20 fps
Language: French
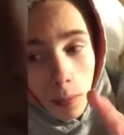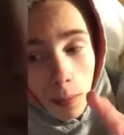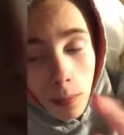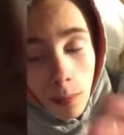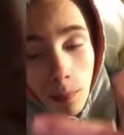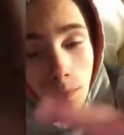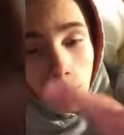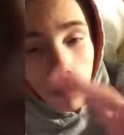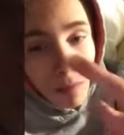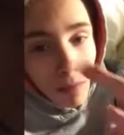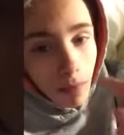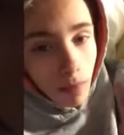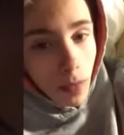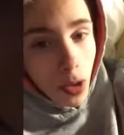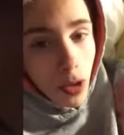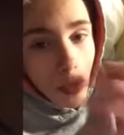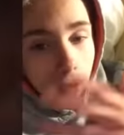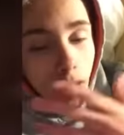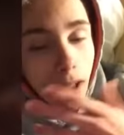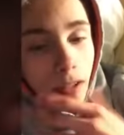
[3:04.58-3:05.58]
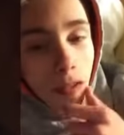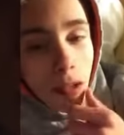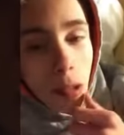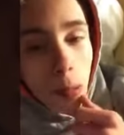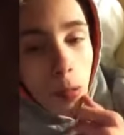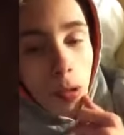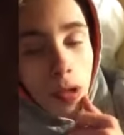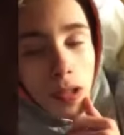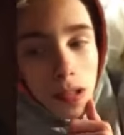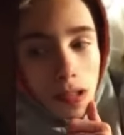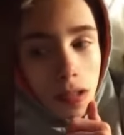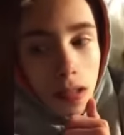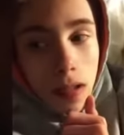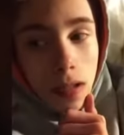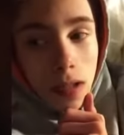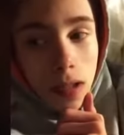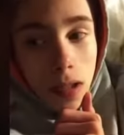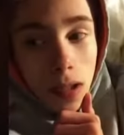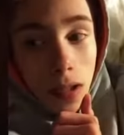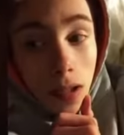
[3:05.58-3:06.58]
je vais rester poli,
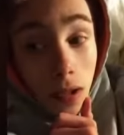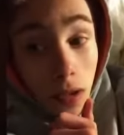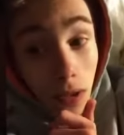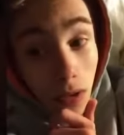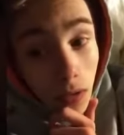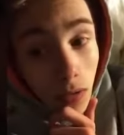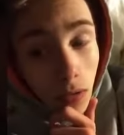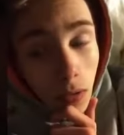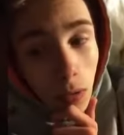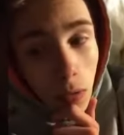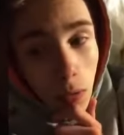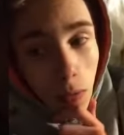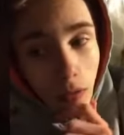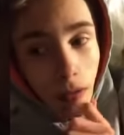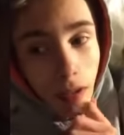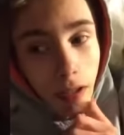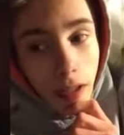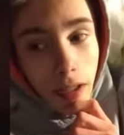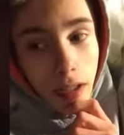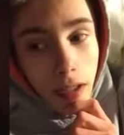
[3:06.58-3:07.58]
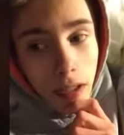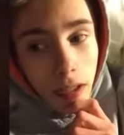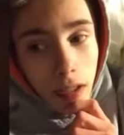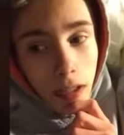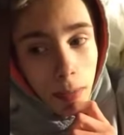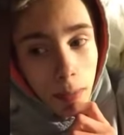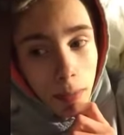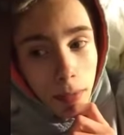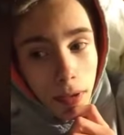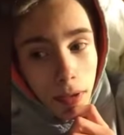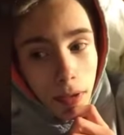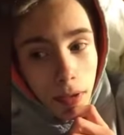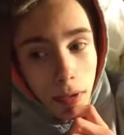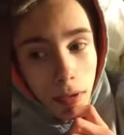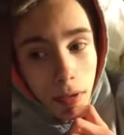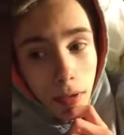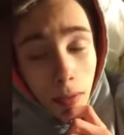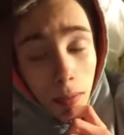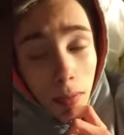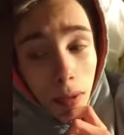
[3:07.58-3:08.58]
hein, cette conseillère, et
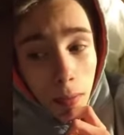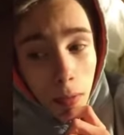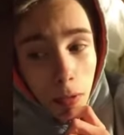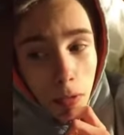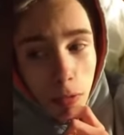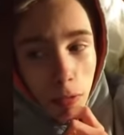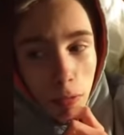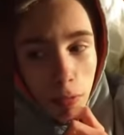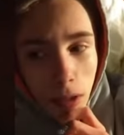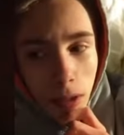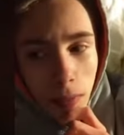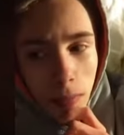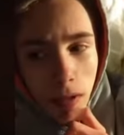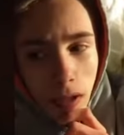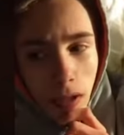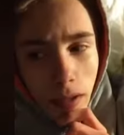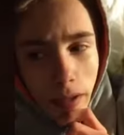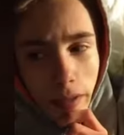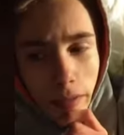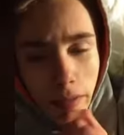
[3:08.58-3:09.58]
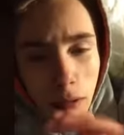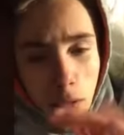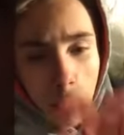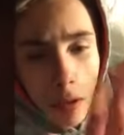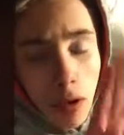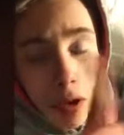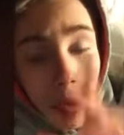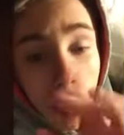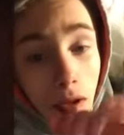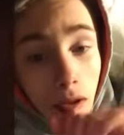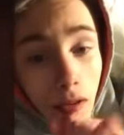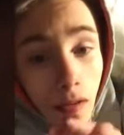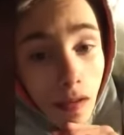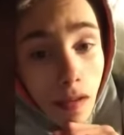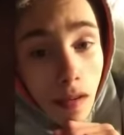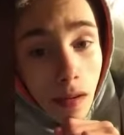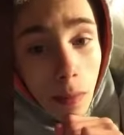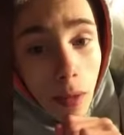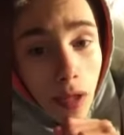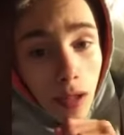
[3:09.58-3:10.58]
puis normalement je vous ferai une dernière vidéo
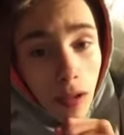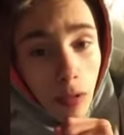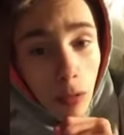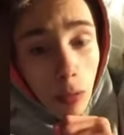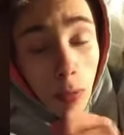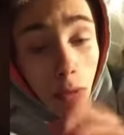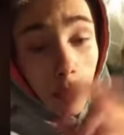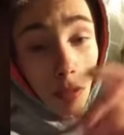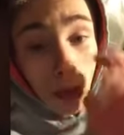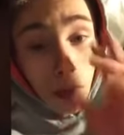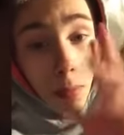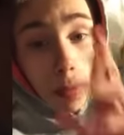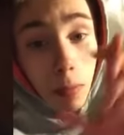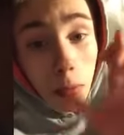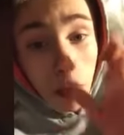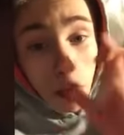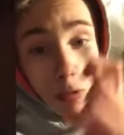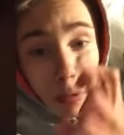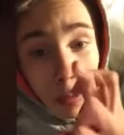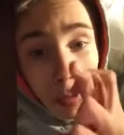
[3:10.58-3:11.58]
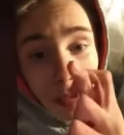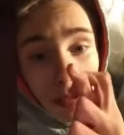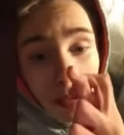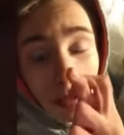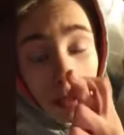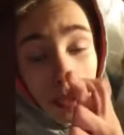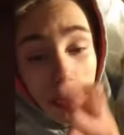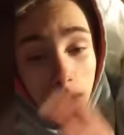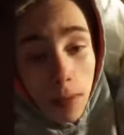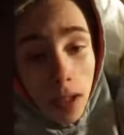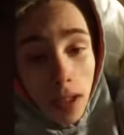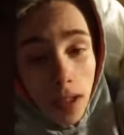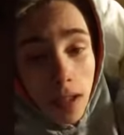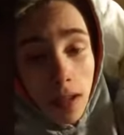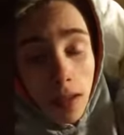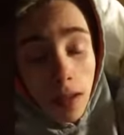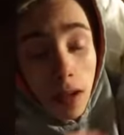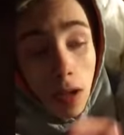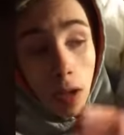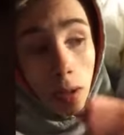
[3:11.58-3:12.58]
si j'ai ma carte ou pas. Normalement je croise les doigts, j'ai ma
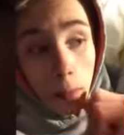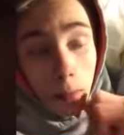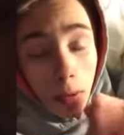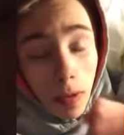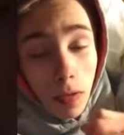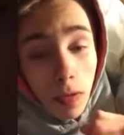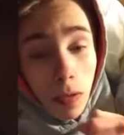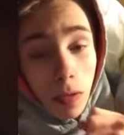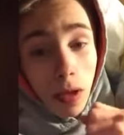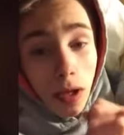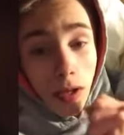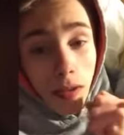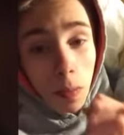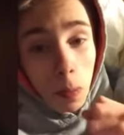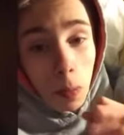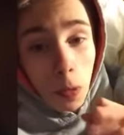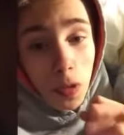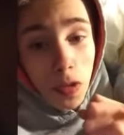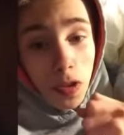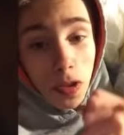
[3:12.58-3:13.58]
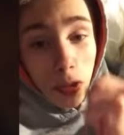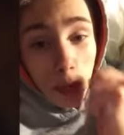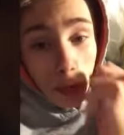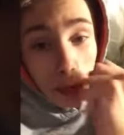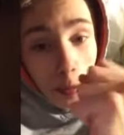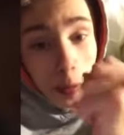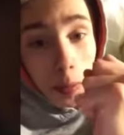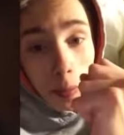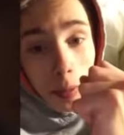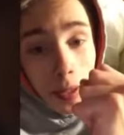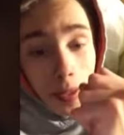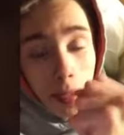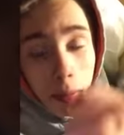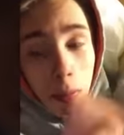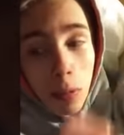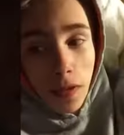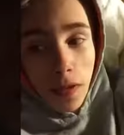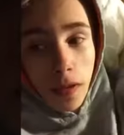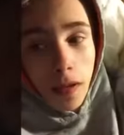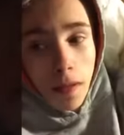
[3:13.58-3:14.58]
carte, parce que lundi prochain je vais me mettre
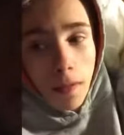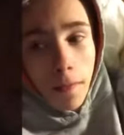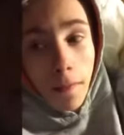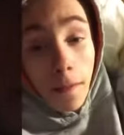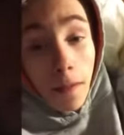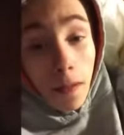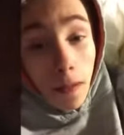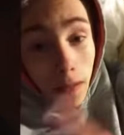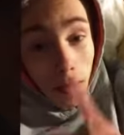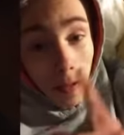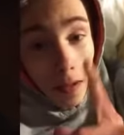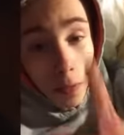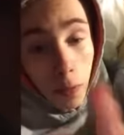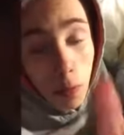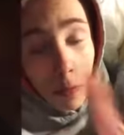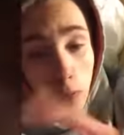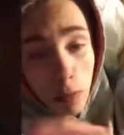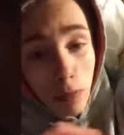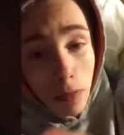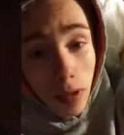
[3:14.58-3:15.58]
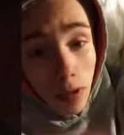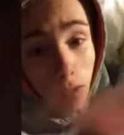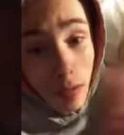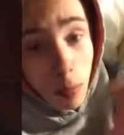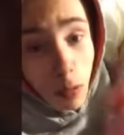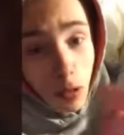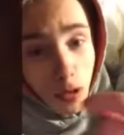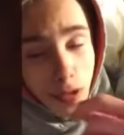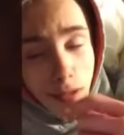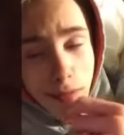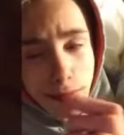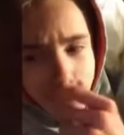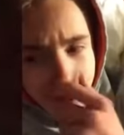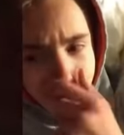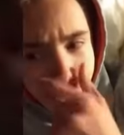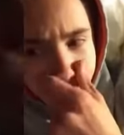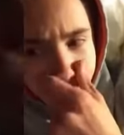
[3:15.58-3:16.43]
à bosser, et ou lundi prochain,